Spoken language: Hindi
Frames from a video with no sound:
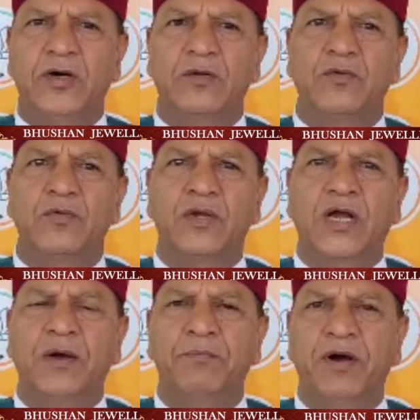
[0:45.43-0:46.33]
और
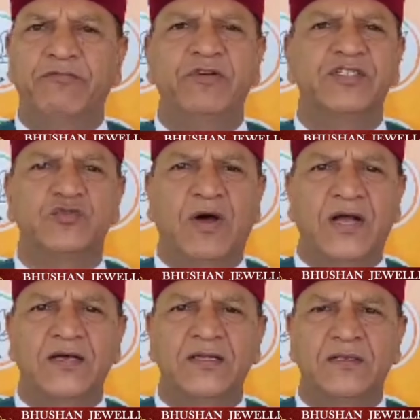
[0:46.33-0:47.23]
उनका भव्य
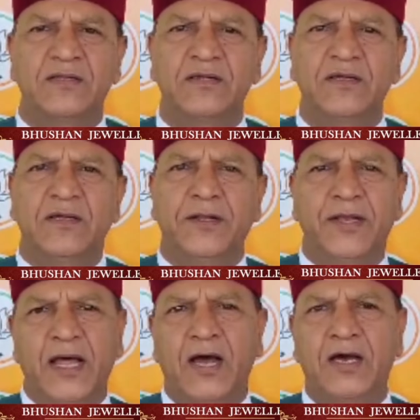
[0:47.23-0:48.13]
स्वागत
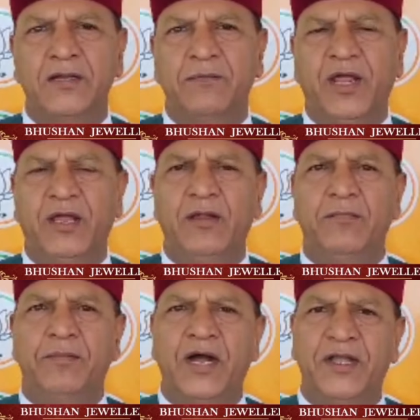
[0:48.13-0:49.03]
नाहन में
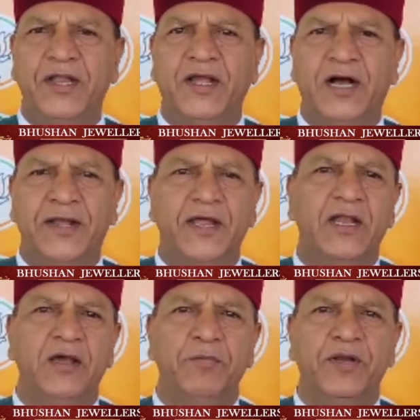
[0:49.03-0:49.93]
पार्टी
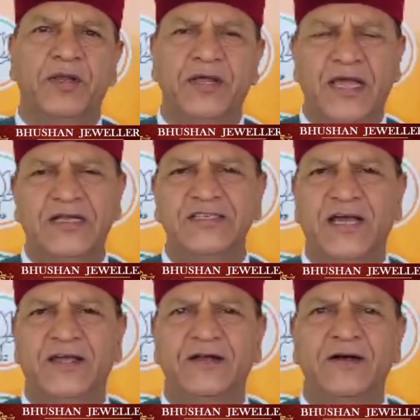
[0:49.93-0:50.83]
कार्यालय पर किया
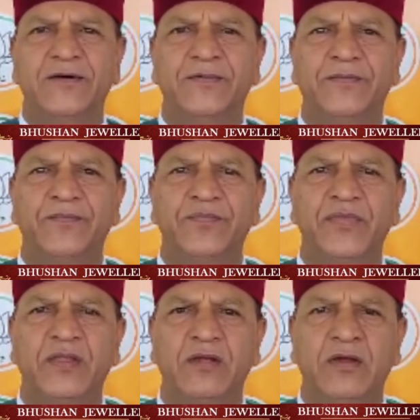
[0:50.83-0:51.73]
जाएगा
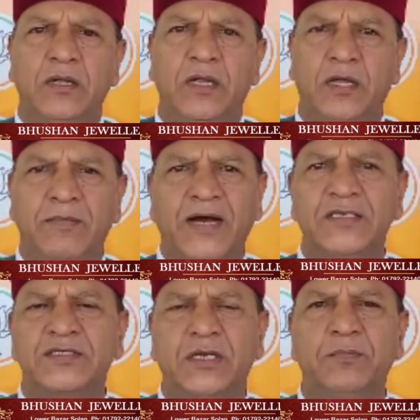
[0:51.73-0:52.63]

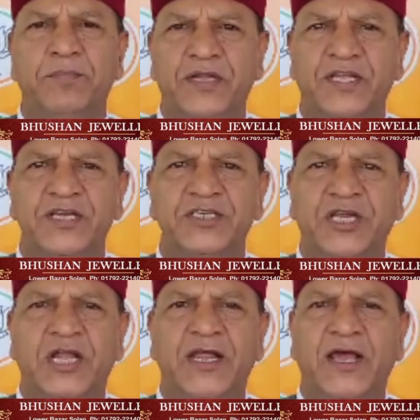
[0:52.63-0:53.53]
हिमाचल प्रदेश
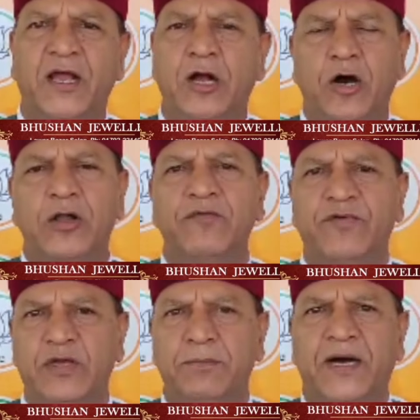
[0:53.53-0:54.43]
के लिए
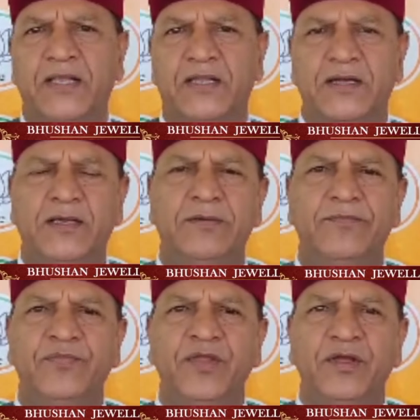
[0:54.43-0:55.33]
गौरव की बात है
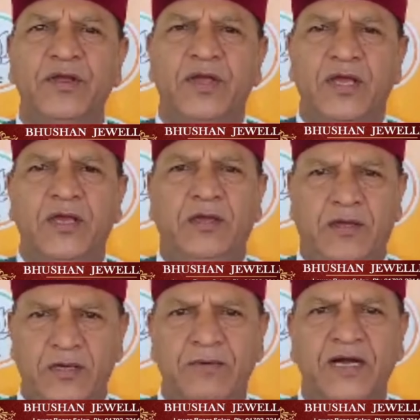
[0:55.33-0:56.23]
कि
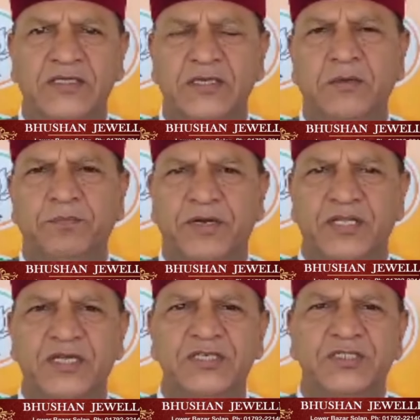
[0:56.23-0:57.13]
हिमाचल
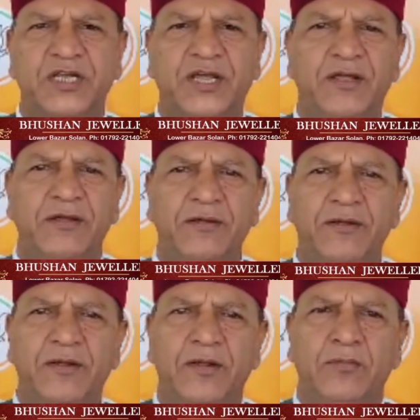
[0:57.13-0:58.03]
प्रदेश से
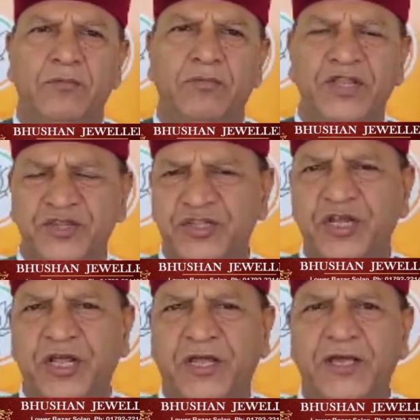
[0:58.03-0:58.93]

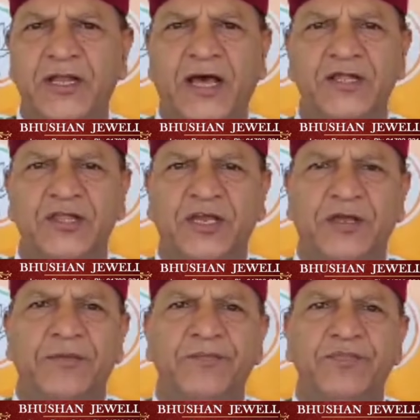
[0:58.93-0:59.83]
मंत्री के नाते